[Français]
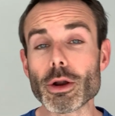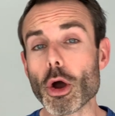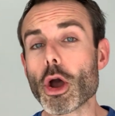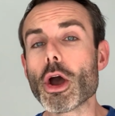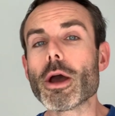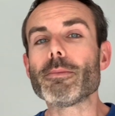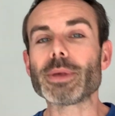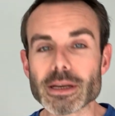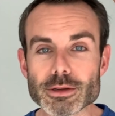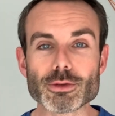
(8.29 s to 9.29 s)
Alors,
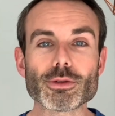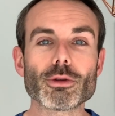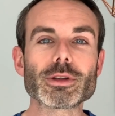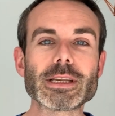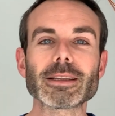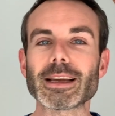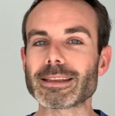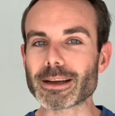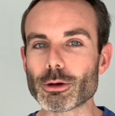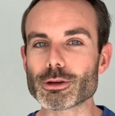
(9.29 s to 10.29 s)
bien sûr, le titre
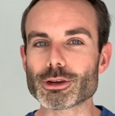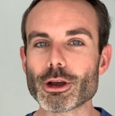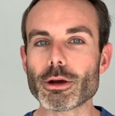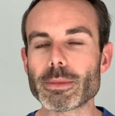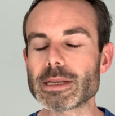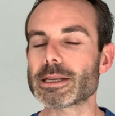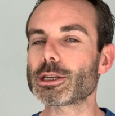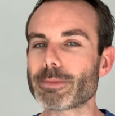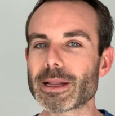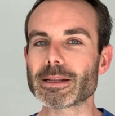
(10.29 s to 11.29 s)
est accrocheur, mais il ne
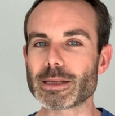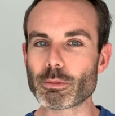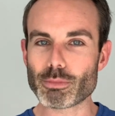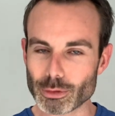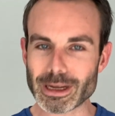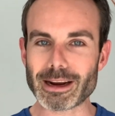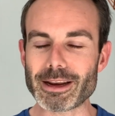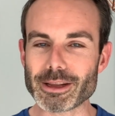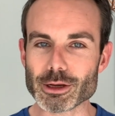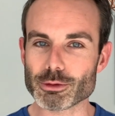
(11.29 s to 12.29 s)
s'agit pas d'un titre putaclic.